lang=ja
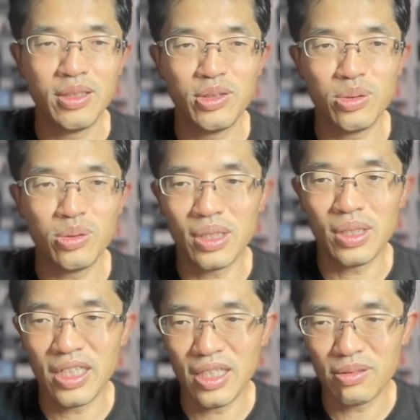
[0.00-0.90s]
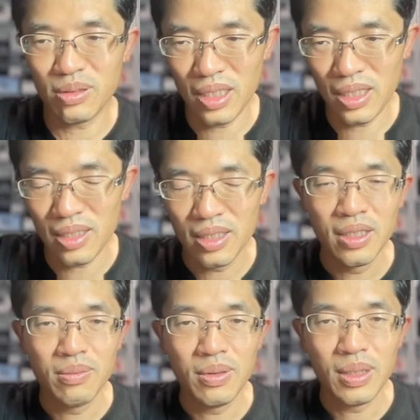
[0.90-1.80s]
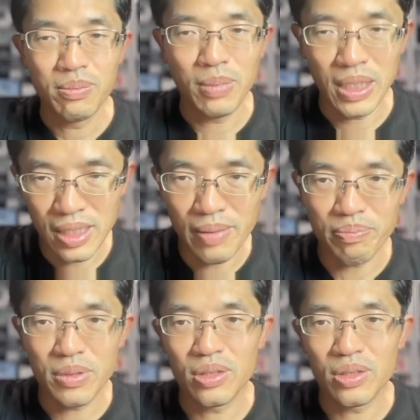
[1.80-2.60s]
ちょっと足りなくて、また